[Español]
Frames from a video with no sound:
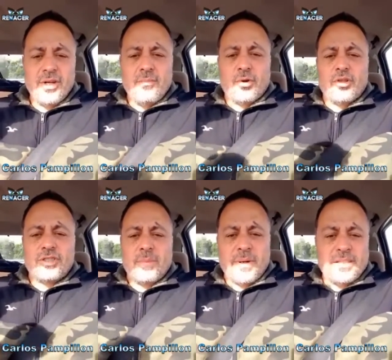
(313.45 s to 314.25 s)
por los
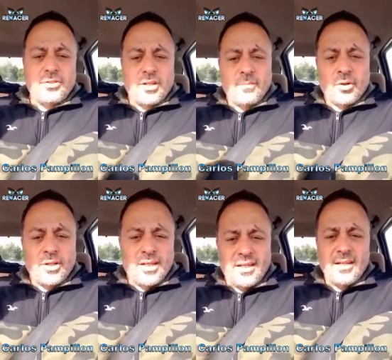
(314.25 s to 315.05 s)
espacios de
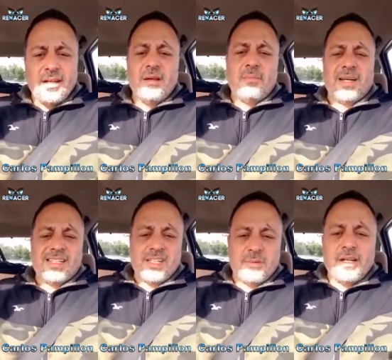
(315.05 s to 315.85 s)
poder para
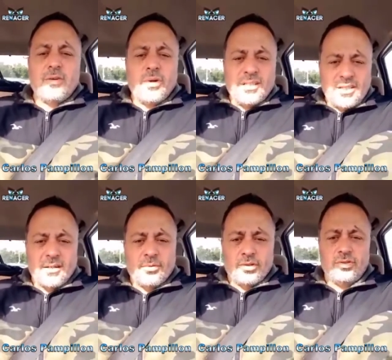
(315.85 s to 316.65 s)
llevar nuestra
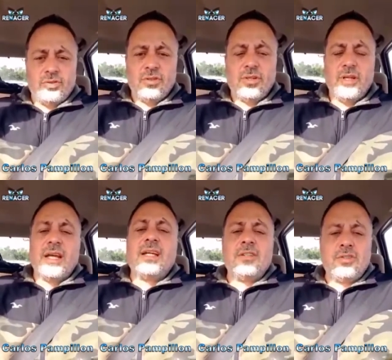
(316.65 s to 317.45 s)
voz
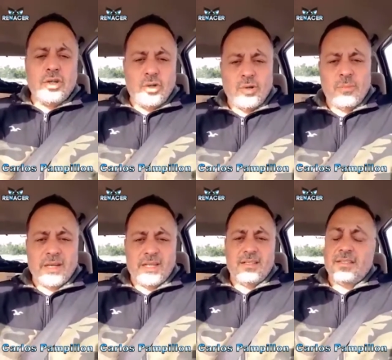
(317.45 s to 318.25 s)
en todo el
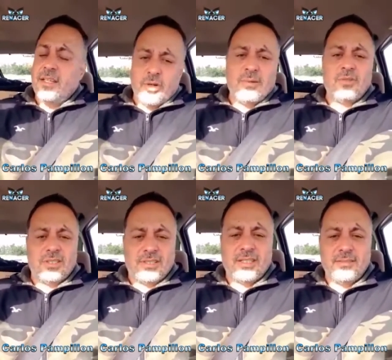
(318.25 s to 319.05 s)
país. Y lo vamos a
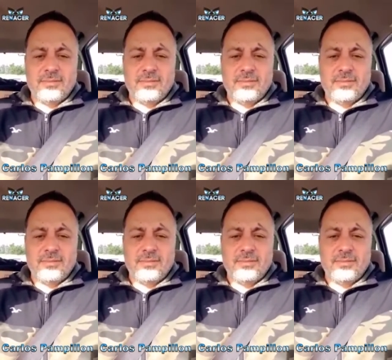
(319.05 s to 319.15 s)
hacer.